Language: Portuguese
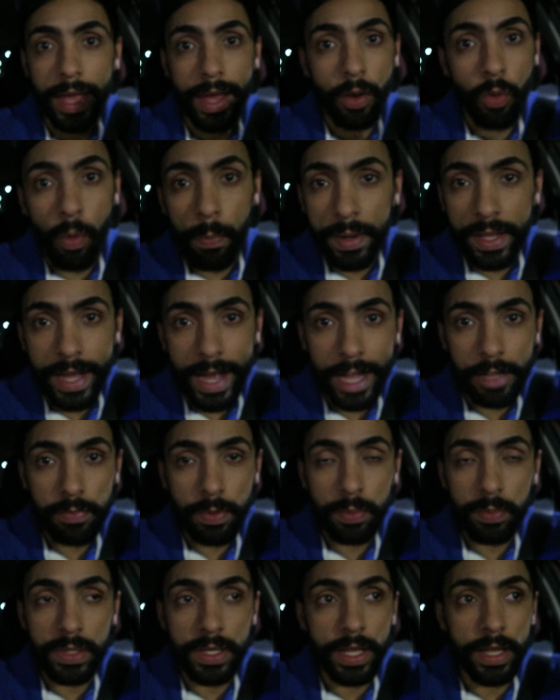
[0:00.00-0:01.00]
É complicado
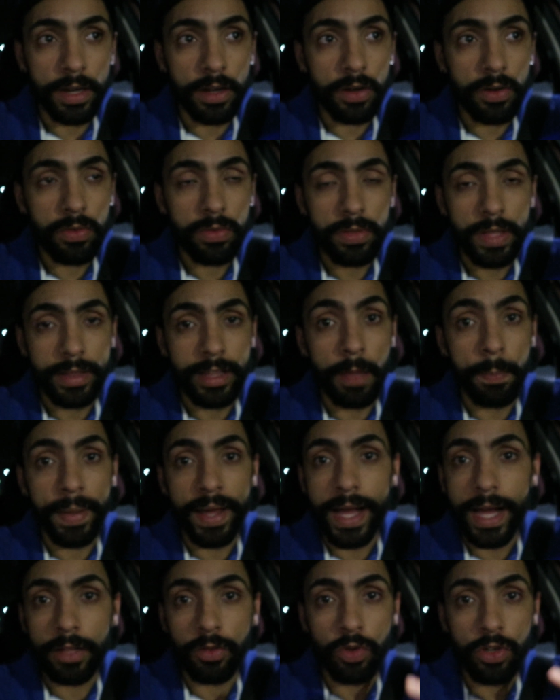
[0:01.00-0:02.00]
pro Mineirão, tem que
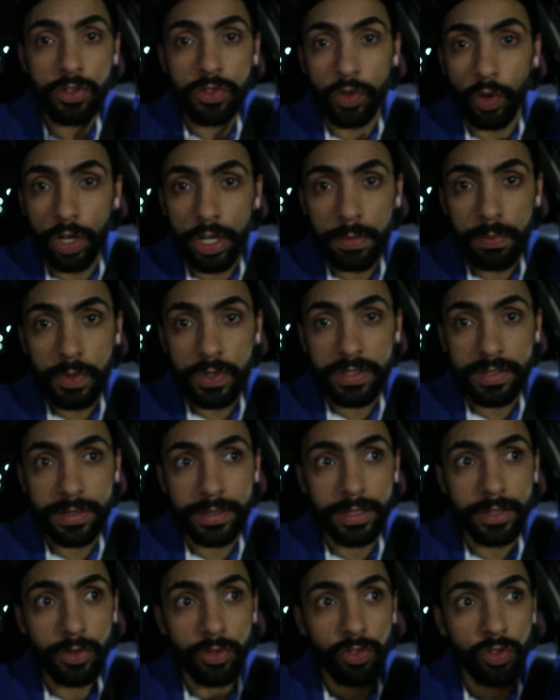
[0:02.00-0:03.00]
pegar dois
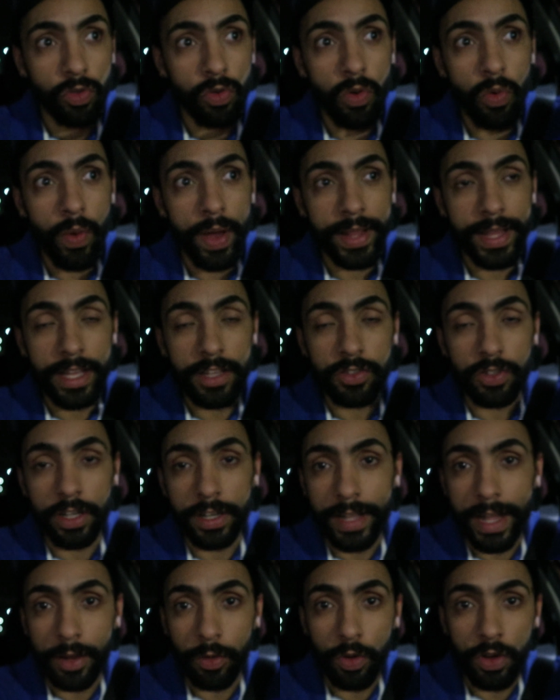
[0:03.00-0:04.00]
ônibus e o jogo é 10
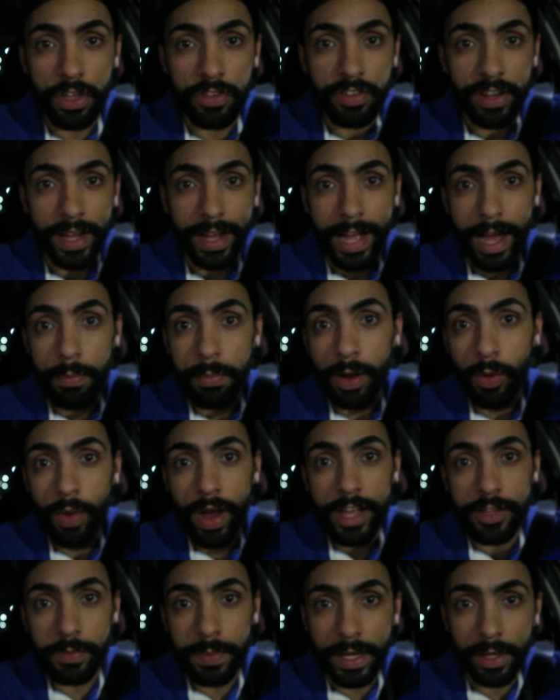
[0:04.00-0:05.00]
horas da noite, acaba
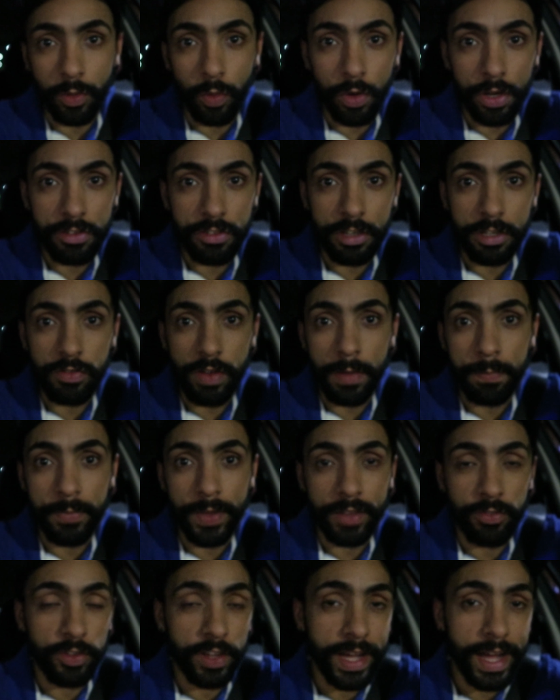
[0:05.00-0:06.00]
quase meia-noite, a gente vai
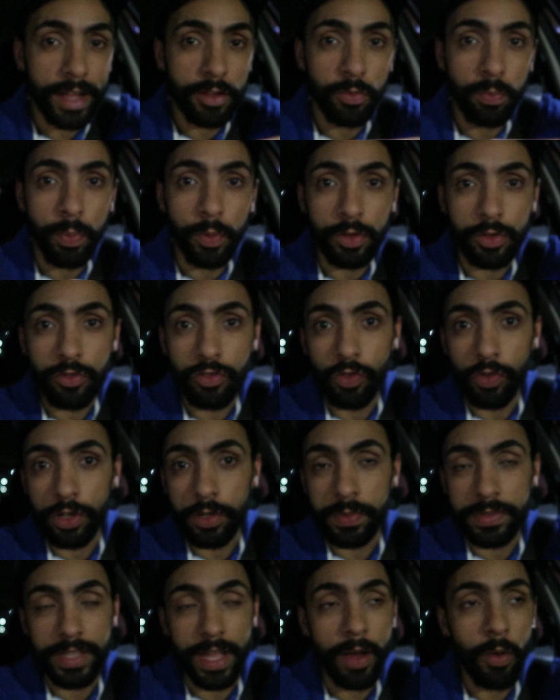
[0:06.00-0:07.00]
ficar no ponto de
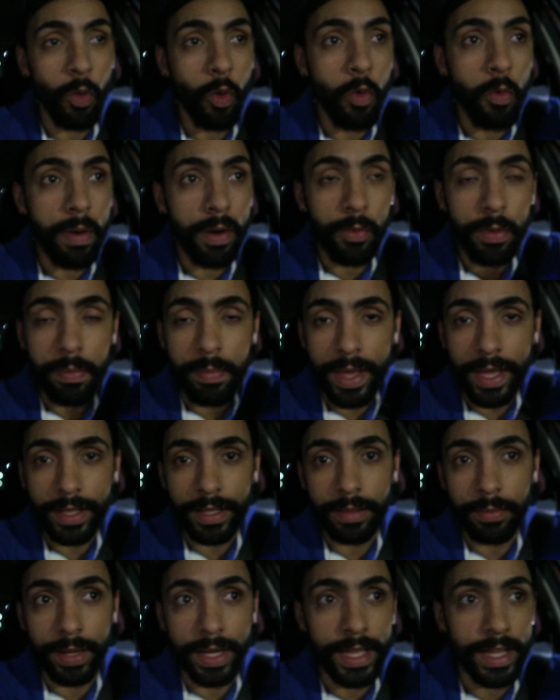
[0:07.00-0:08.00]
ônibus até 1, 1 e
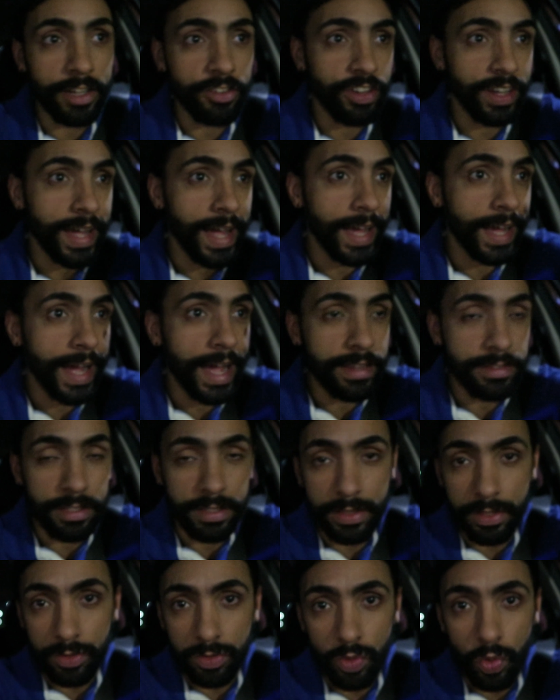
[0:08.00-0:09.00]
meia da manhã, chegar em
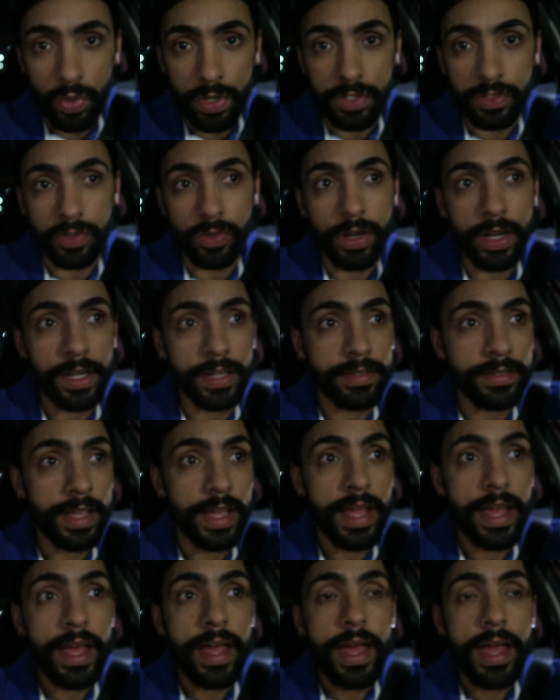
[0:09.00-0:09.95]
casa duas horas